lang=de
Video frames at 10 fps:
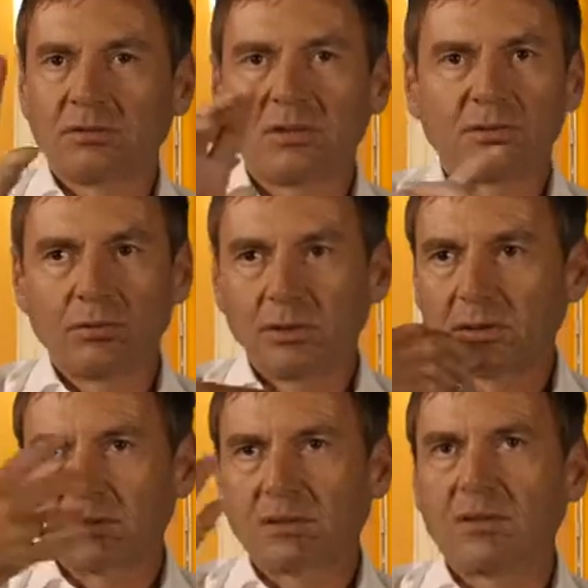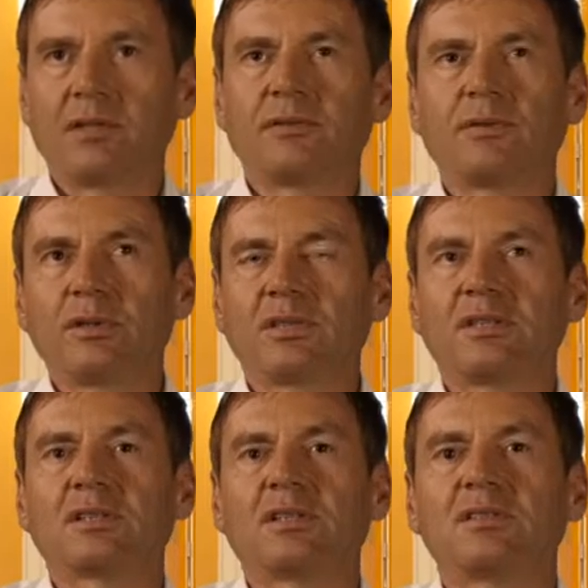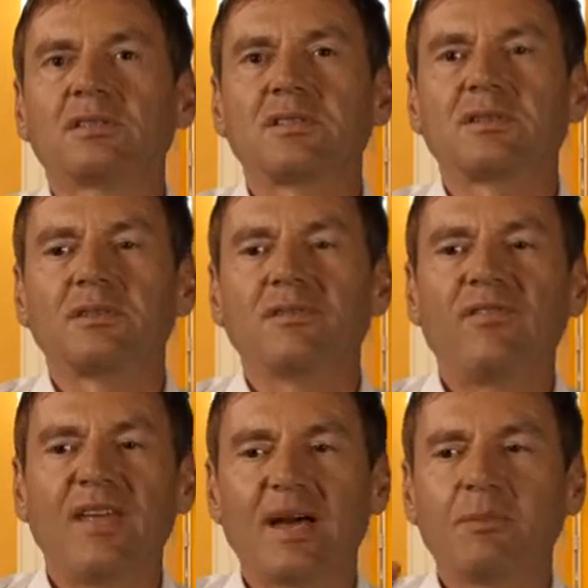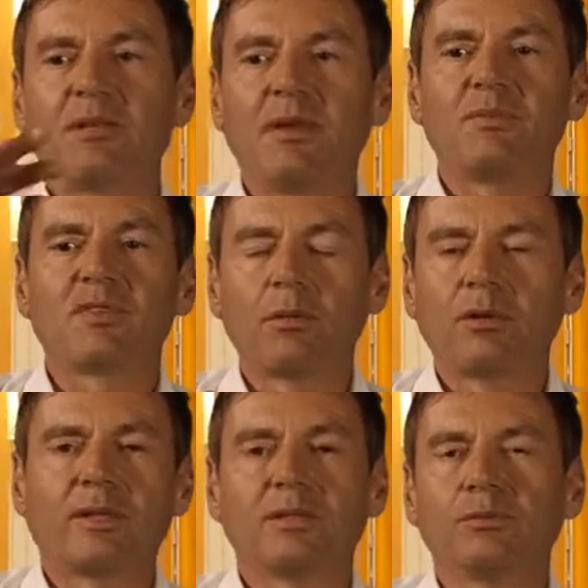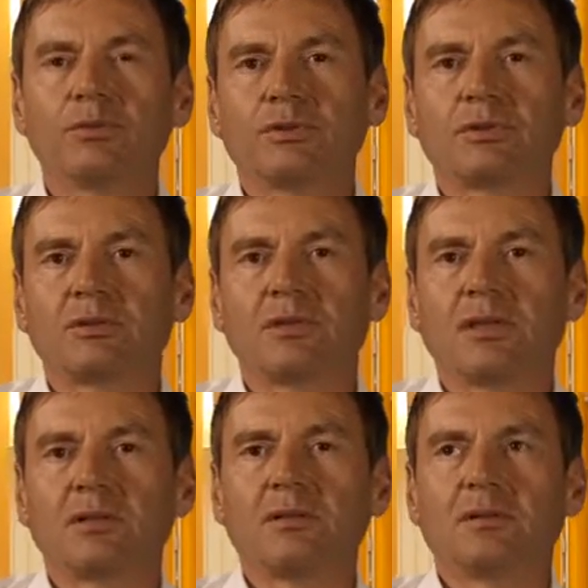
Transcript: wie das durchläuft durch das Ganze und wer mit wem zusammenarbeiten muss. Ja?